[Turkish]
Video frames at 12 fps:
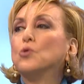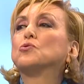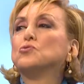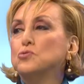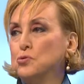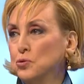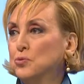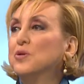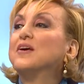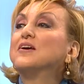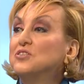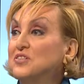okusun
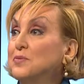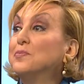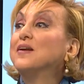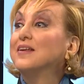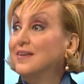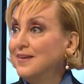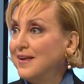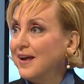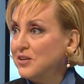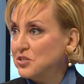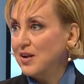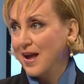şimdiki
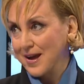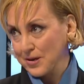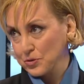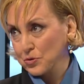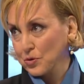gençler hı hı.